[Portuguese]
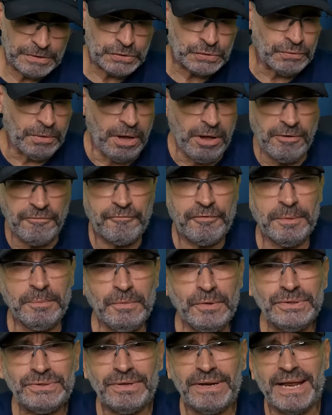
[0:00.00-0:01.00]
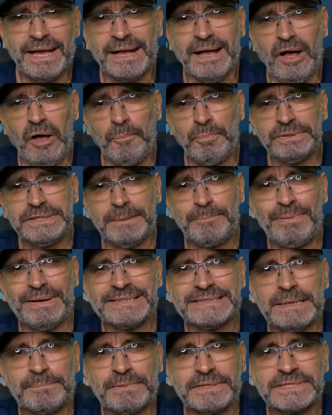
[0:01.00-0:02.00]
pessoal, foi muito legal poder
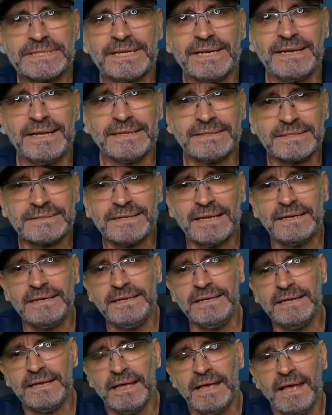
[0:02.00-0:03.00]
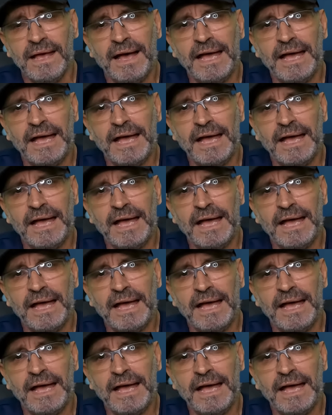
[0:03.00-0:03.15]
passar para as crianças ali